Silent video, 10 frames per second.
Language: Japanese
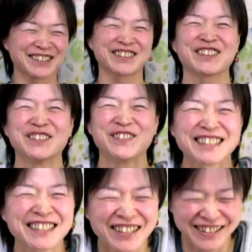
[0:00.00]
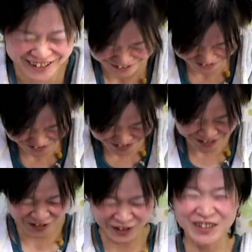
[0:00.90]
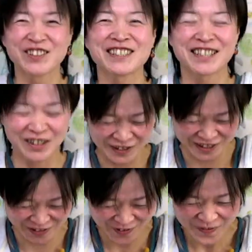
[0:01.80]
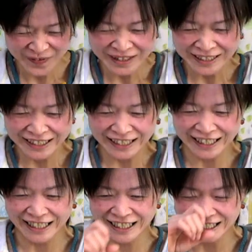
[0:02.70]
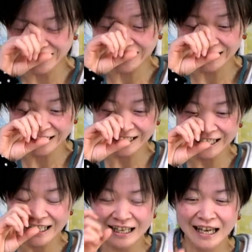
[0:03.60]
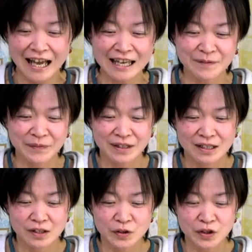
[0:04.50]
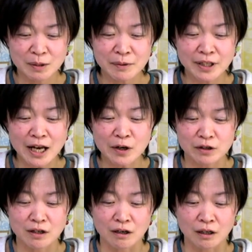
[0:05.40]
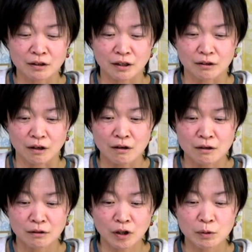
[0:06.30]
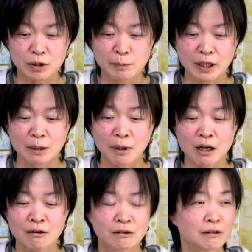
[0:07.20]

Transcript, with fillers: ちょっと面白い想像したら面白いうんはい中部電力が飼っていた何もスパイダーマ